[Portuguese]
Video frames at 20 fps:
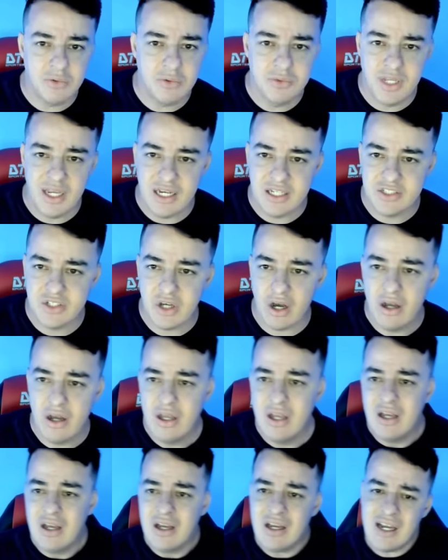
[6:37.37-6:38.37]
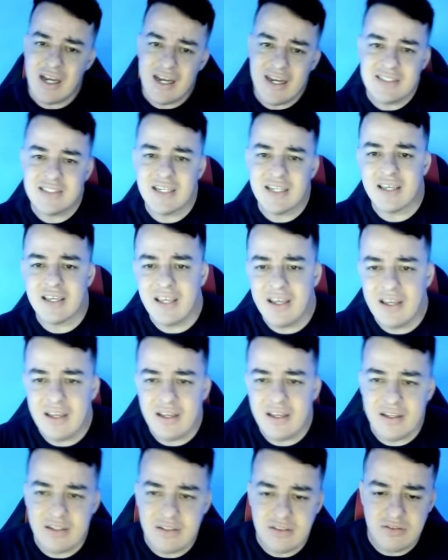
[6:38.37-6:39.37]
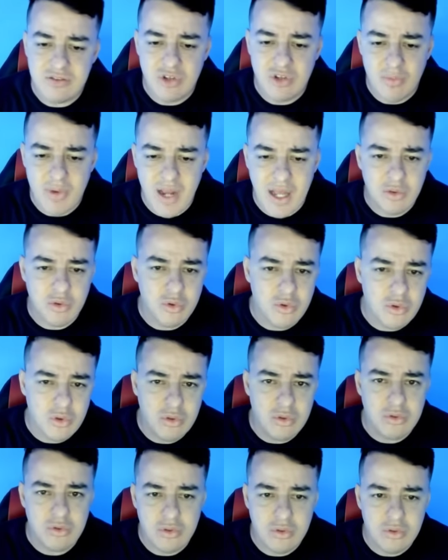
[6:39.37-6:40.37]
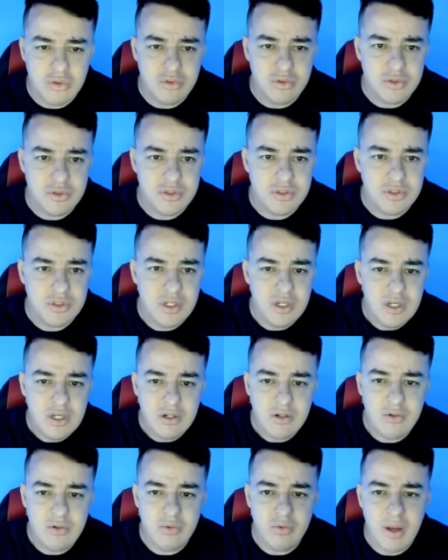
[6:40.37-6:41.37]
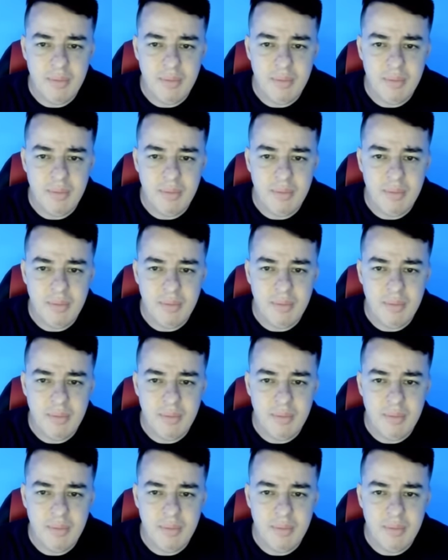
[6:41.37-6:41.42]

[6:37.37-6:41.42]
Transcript: um deles, ó. Ah, esse aqui sobre adultos, um